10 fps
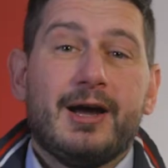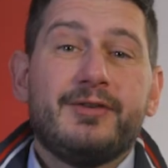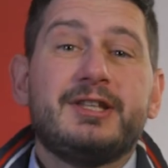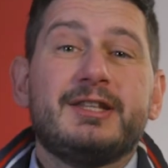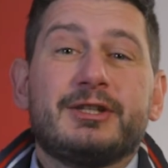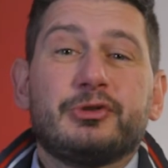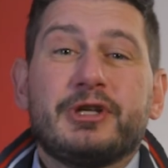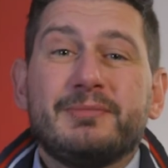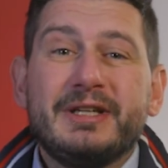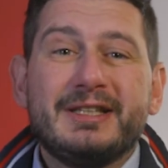Avete dato
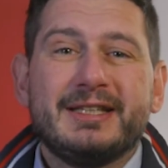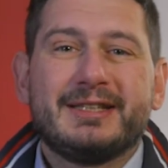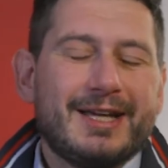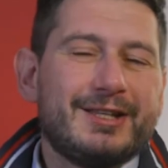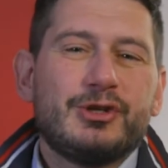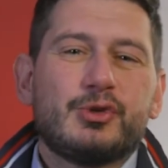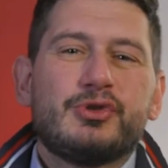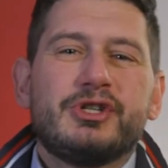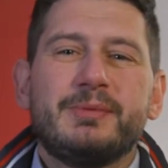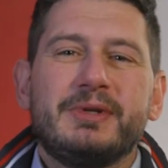talmente tanti
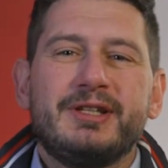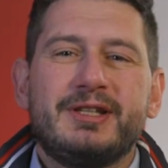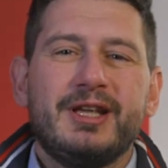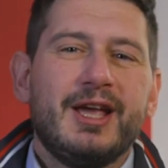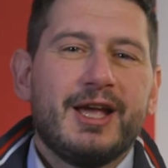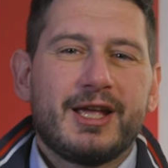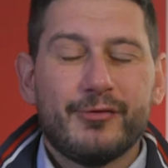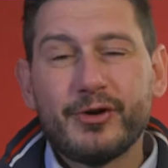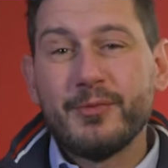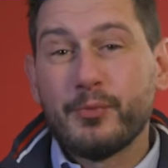suggerimenti che
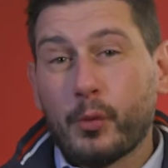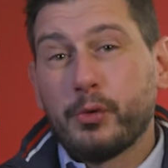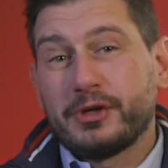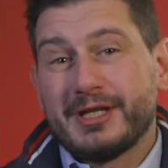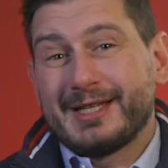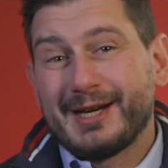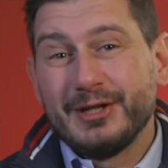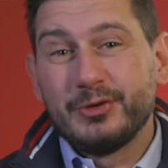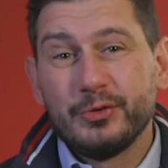vorrei proprio testarli